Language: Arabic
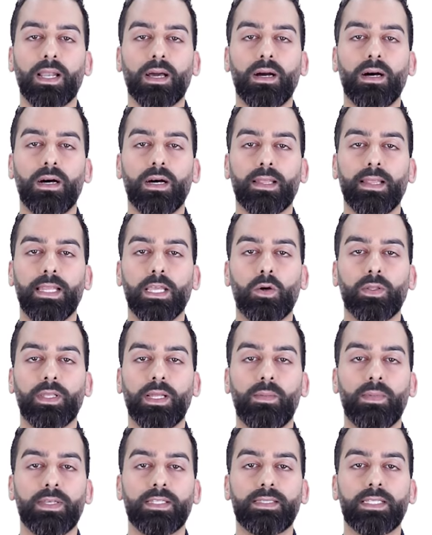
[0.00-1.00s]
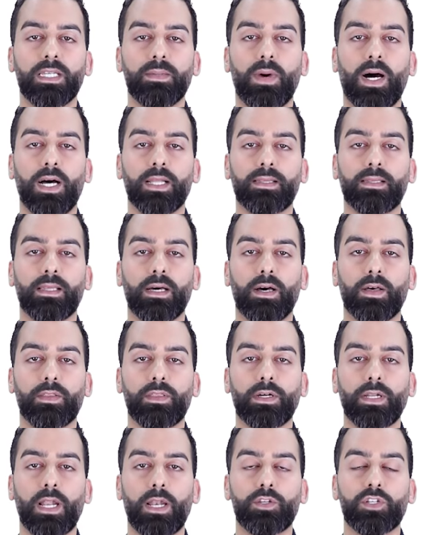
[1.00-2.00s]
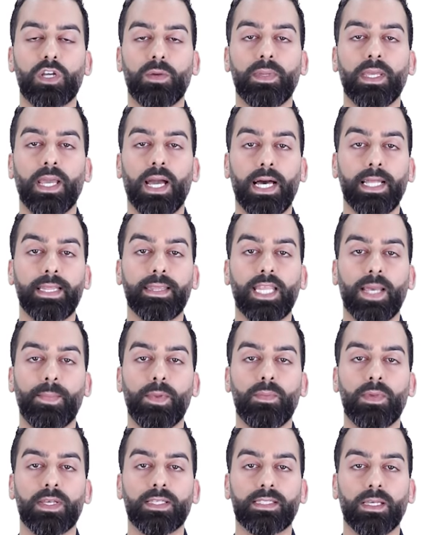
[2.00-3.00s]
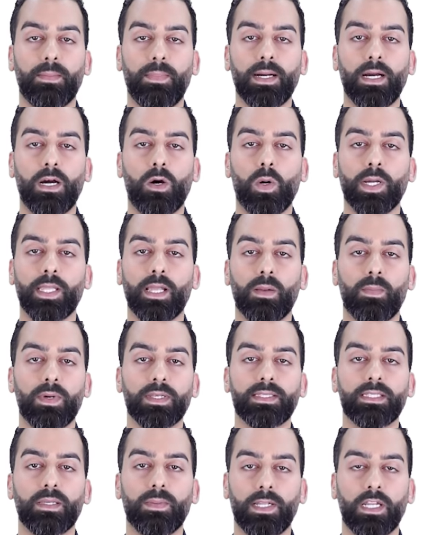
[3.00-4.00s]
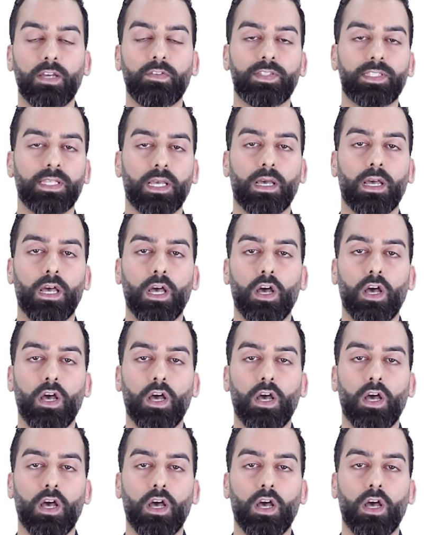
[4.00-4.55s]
القائد ليونيل ميسي محط أنظار الجميع حتى ممن سبقه إلى المنصب نفسه